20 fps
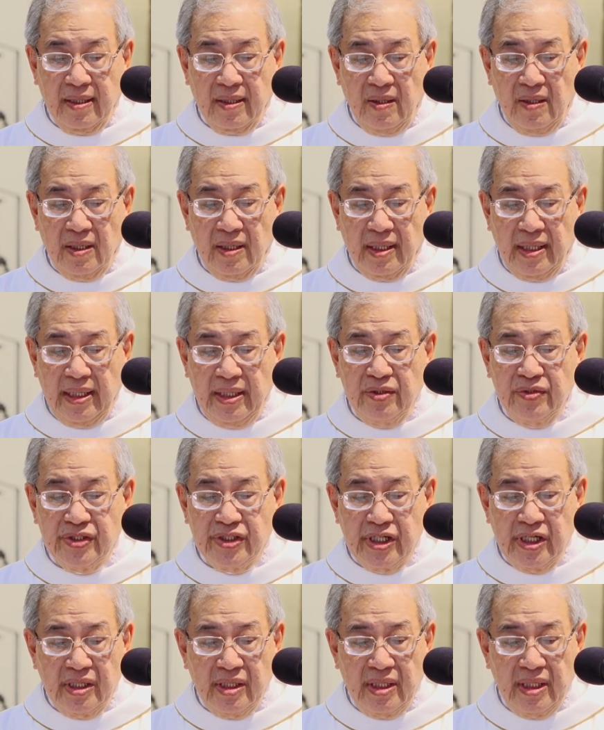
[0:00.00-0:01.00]
Còn nếu
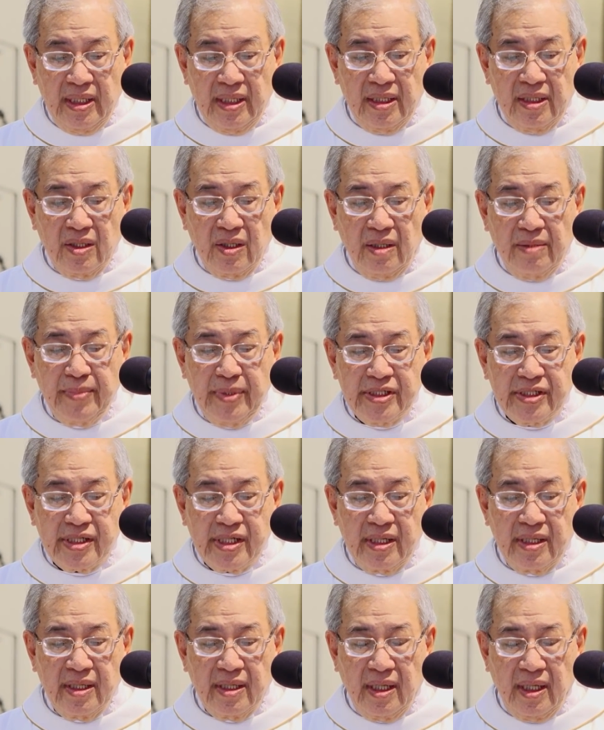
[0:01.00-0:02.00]
chết đi nó mới
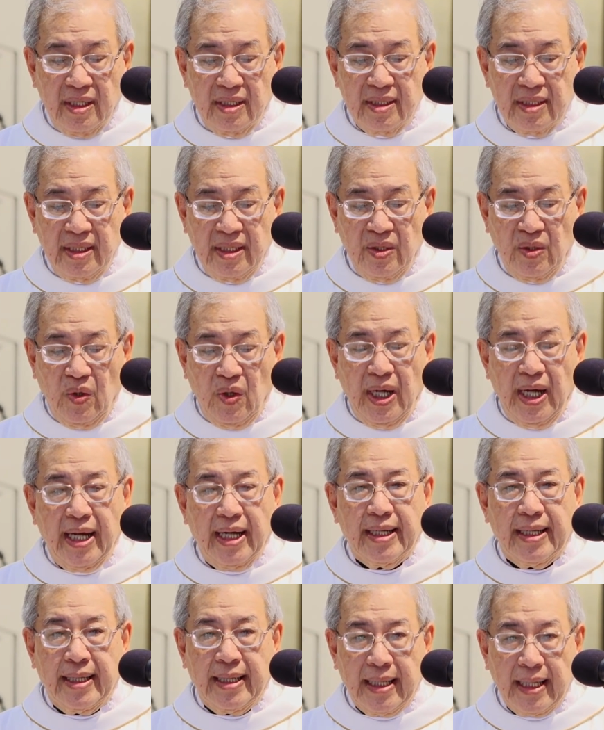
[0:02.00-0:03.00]
sinh được nhiều
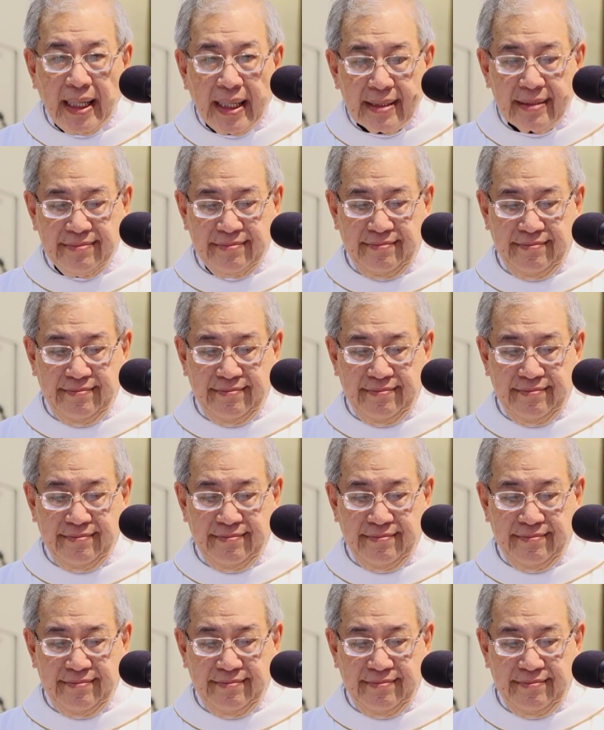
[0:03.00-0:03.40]
hạt khác